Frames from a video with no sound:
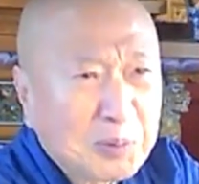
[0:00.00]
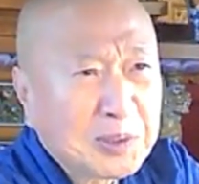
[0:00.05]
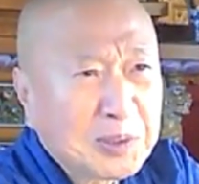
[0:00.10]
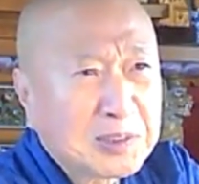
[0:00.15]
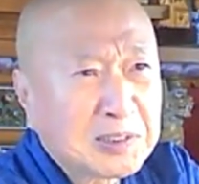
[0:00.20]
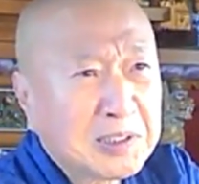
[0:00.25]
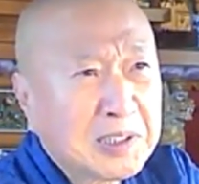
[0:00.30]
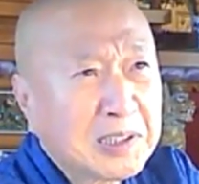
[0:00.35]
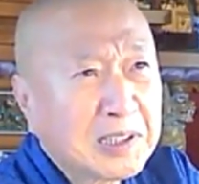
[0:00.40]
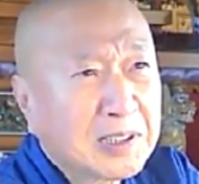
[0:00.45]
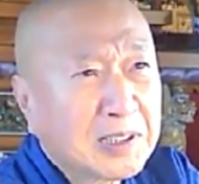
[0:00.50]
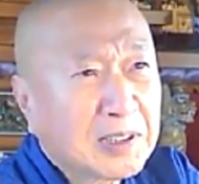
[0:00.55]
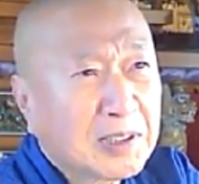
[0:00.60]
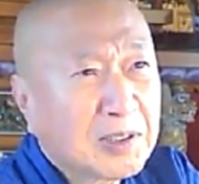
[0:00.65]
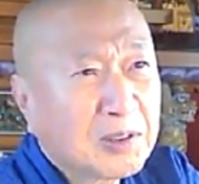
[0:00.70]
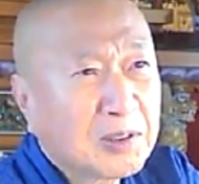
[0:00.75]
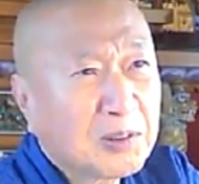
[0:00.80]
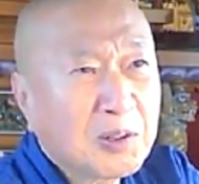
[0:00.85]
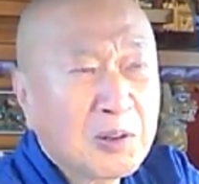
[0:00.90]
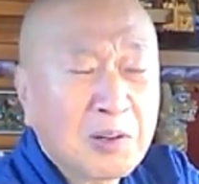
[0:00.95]
もですね、
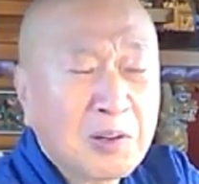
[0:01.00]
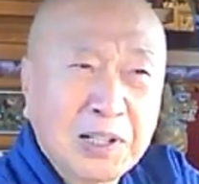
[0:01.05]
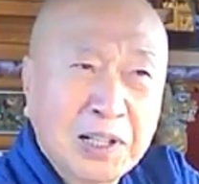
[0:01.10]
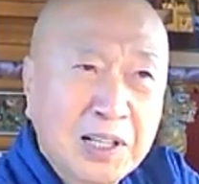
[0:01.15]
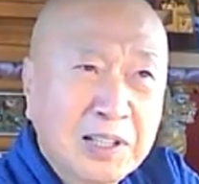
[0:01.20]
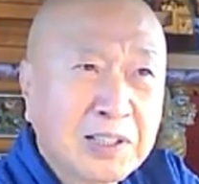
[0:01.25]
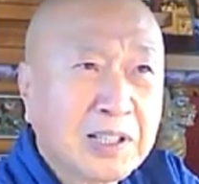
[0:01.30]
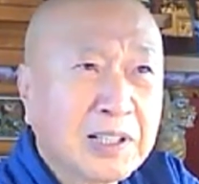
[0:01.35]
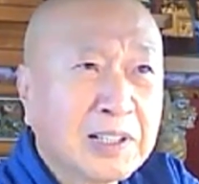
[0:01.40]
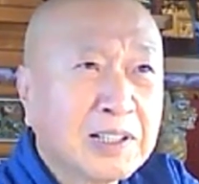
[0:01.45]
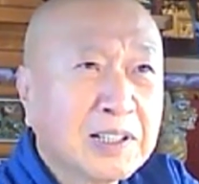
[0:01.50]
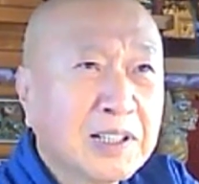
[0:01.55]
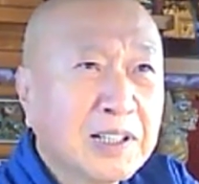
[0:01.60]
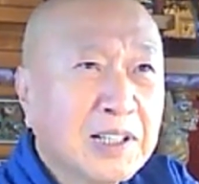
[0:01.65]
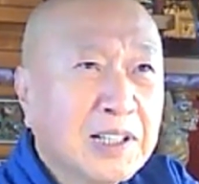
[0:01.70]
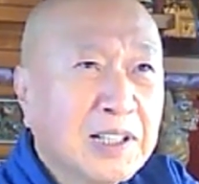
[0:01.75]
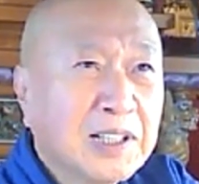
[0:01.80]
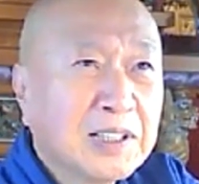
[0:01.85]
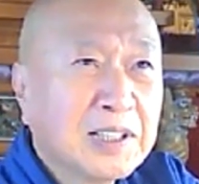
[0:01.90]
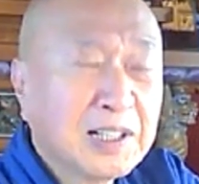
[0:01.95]
これわからない。
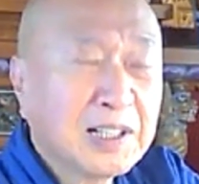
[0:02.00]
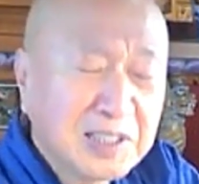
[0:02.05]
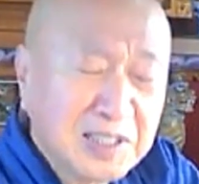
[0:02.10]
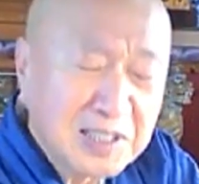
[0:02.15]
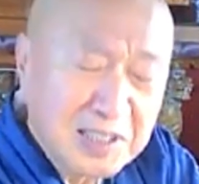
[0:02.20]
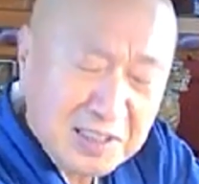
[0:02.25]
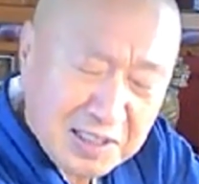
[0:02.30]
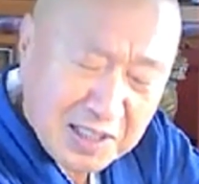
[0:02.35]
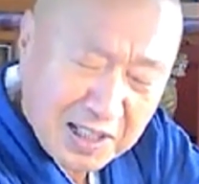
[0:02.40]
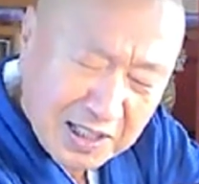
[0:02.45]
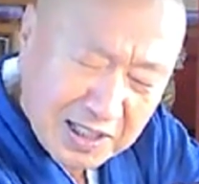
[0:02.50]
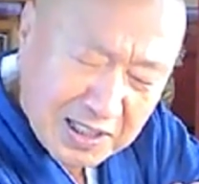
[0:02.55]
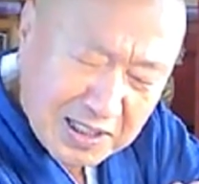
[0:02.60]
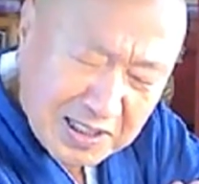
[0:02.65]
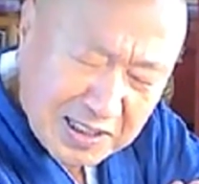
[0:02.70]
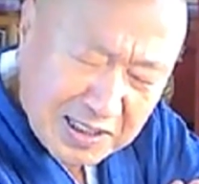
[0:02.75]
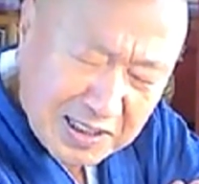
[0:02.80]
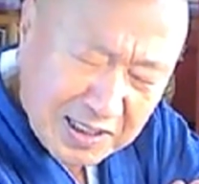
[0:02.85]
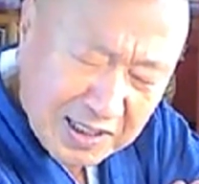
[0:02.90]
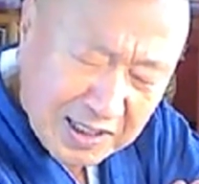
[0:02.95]
臨材
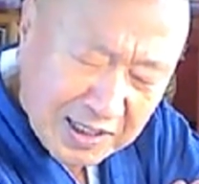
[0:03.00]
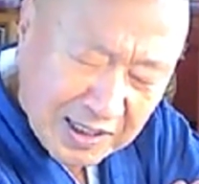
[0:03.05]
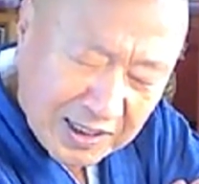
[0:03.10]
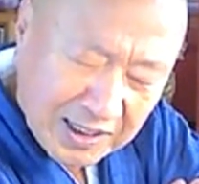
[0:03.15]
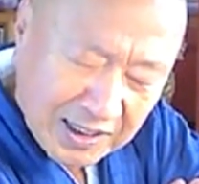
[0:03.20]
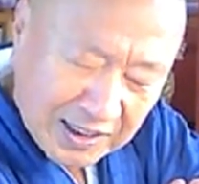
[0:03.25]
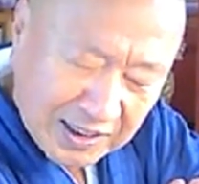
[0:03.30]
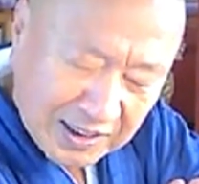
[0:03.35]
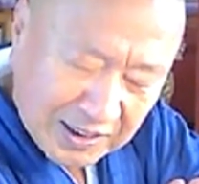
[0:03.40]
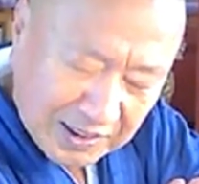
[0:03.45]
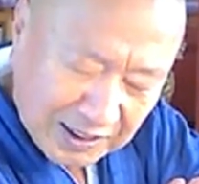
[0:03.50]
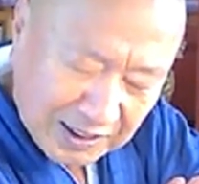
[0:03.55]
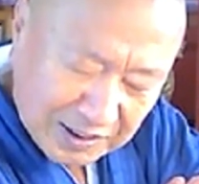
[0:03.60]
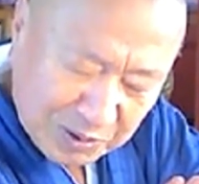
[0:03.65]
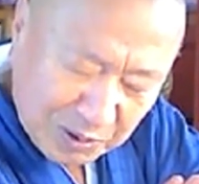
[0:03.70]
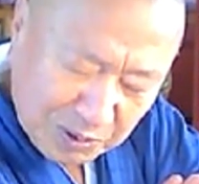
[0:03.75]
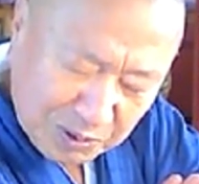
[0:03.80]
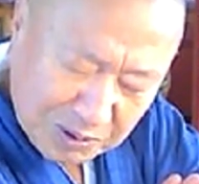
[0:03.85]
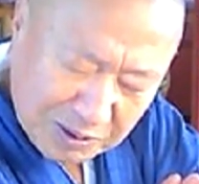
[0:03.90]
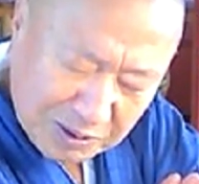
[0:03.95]
に
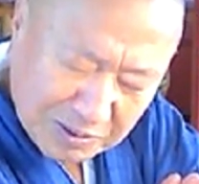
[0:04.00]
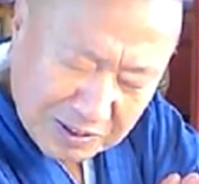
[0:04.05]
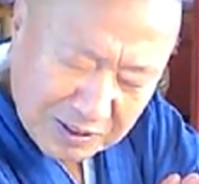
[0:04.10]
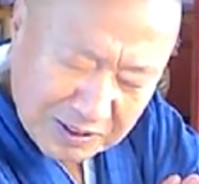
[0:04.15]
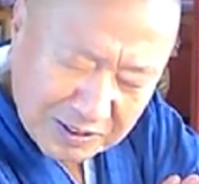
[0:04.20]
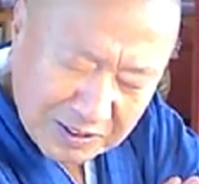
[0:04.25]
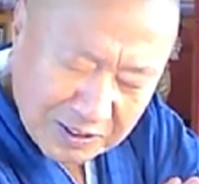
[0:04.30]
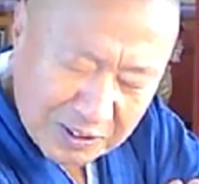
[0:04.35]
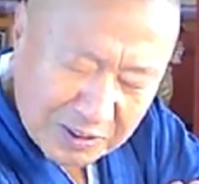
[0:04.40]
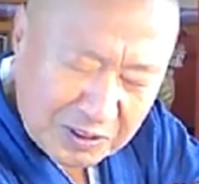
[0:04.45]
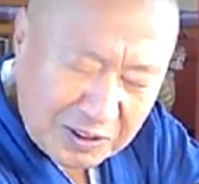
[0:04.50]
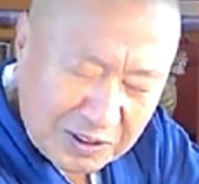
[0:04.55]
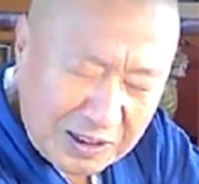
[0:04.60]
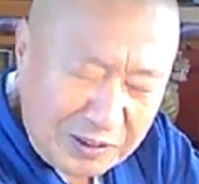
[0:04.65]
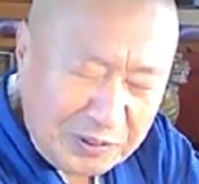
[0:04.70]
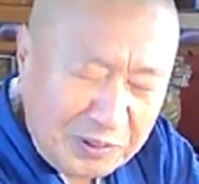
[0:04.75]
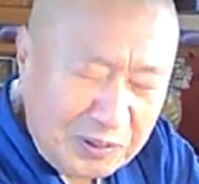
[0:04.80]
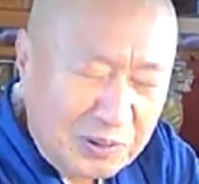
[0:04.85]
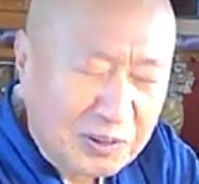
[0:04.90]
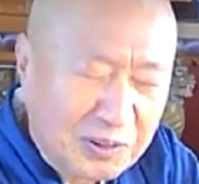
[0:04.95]
直接
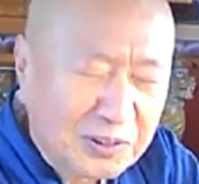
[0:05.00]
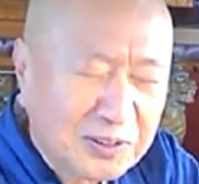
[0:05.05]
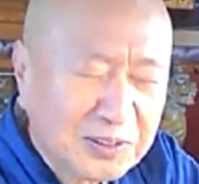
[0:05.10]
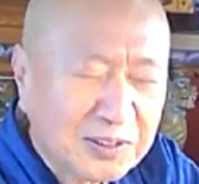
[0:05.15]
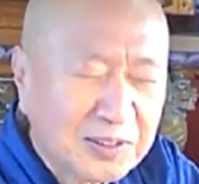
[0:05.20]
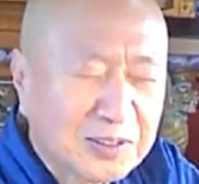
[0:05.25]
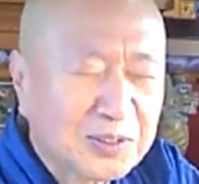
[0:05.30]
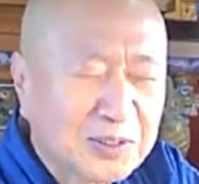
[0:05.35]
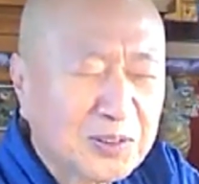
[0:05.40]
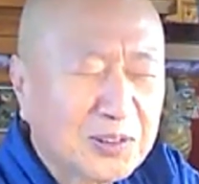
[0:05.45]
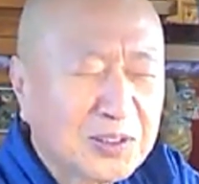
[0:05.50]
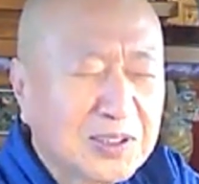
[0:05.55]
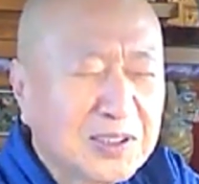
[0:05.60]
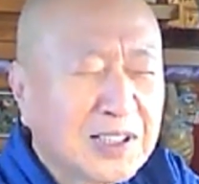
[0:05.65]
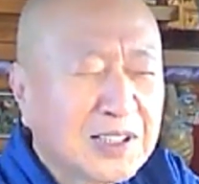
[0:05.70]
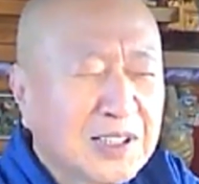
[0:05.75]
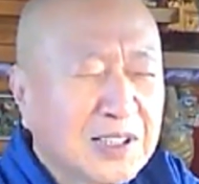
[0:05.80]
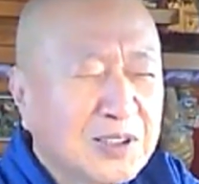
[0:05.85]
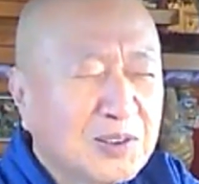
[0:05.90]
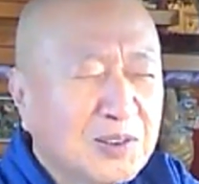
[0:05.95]
あの、その
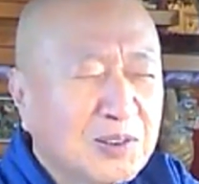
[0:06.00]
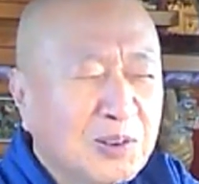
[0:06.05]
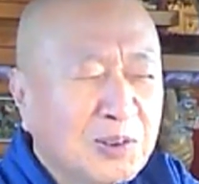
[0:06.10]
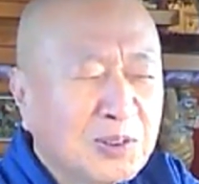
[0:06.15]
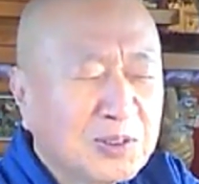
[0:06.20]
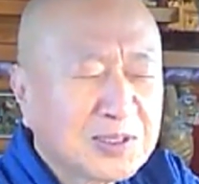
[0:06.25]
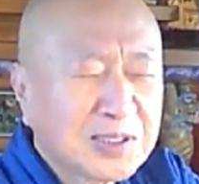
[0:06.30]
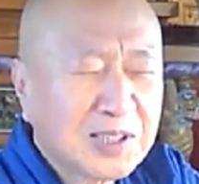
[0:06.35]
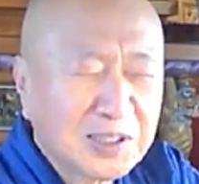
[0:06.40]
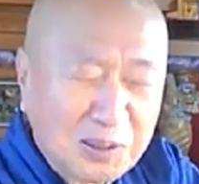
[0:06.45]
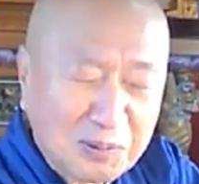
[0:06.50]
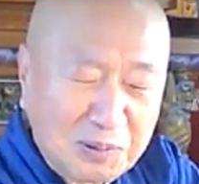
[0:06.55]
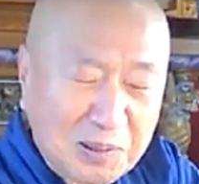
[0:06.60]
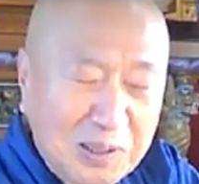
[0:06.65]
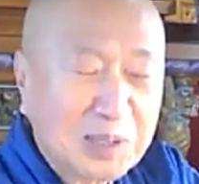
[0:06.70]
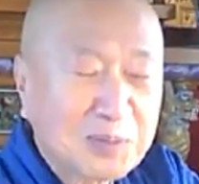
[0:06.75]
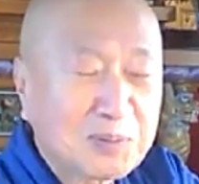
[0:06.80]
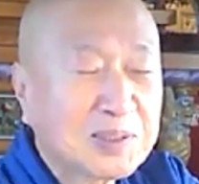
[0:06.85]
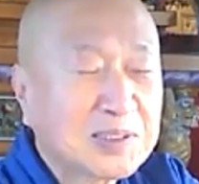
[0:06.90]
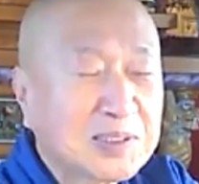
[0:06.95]
田舎のおっさんか分
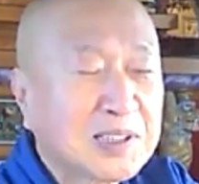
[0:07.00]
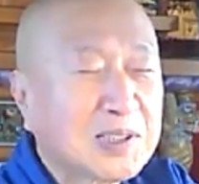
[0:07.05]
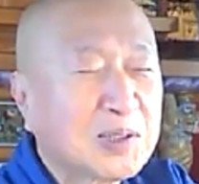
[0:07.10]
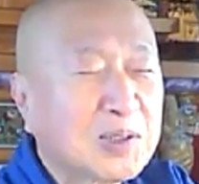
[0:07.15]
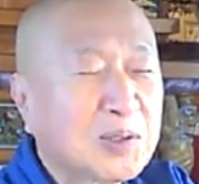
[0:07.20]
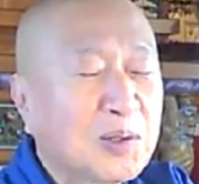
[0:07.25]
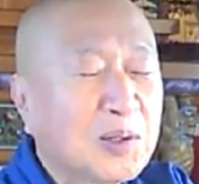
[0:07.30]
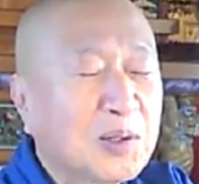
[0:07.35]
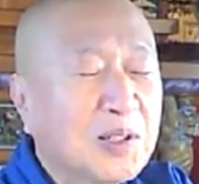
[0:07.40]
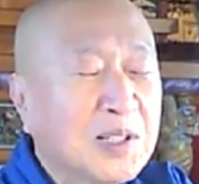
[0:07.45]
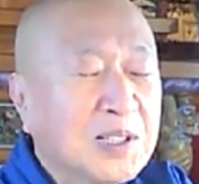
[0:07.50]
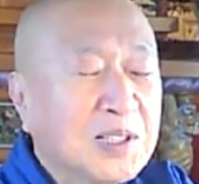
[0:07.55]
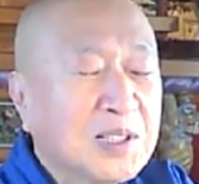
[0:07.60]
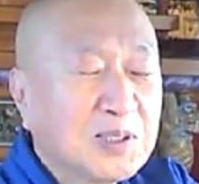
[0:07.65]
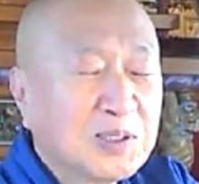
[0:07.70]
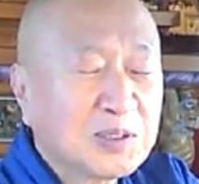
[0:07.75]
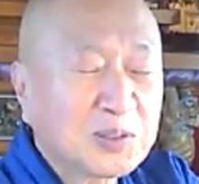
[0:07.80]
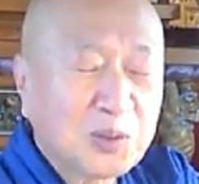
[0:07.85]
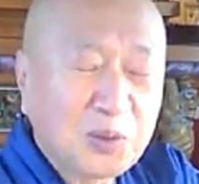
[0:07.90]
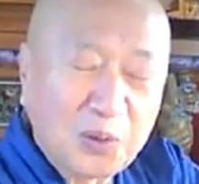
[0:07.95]
かりませんけど、
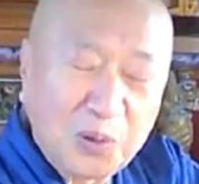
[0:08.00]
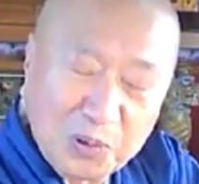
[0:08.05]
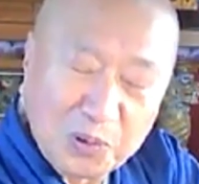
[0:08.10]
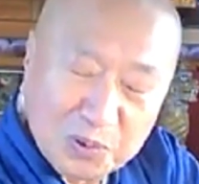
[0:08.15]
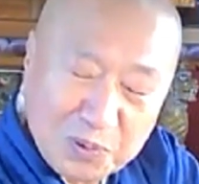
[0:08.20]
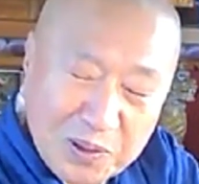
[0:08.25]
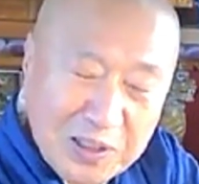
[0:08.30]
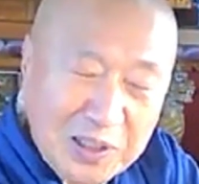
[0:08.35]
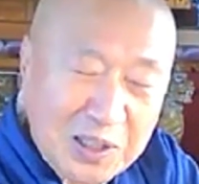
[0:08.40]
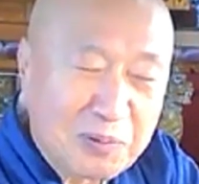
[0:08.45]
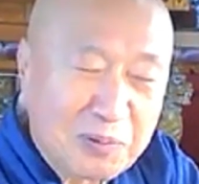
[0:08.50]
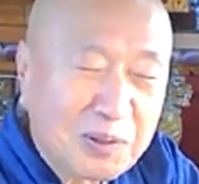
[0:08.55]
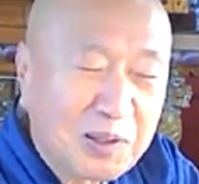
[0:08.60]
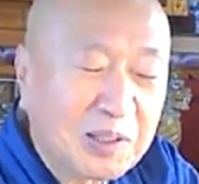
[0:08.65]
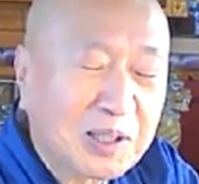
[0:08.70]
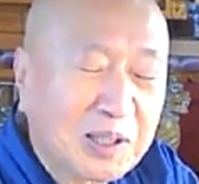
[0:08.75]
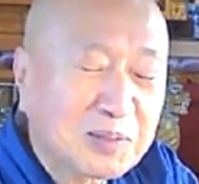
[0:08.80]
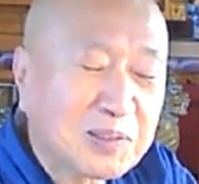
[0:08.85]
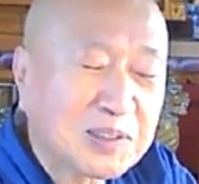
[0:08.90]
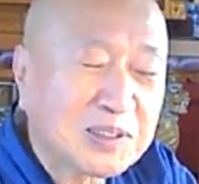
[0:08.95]
東北弁かも
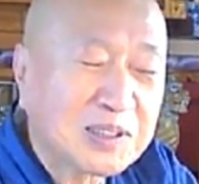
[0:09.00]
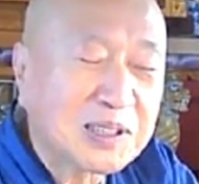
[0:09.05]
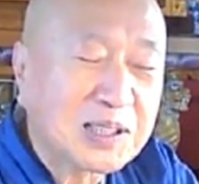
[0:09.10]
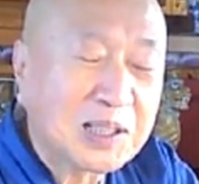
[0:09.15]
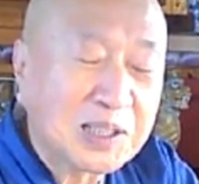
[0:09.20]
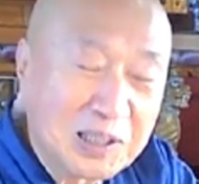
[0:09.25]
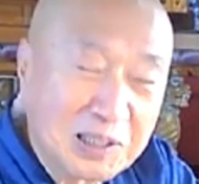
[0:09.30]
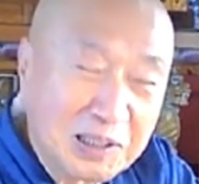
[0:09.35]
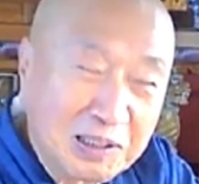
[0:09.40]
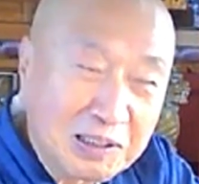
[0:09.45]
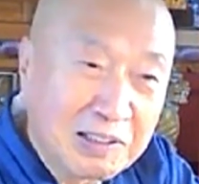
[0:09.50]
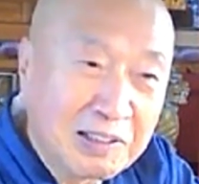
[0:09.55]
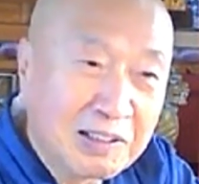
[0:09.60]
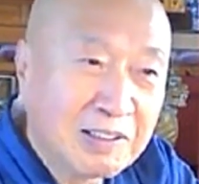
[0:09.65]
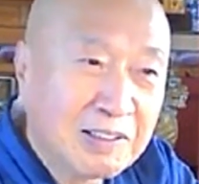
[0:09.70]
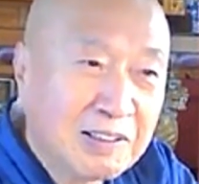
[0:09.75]
分かりませんかね。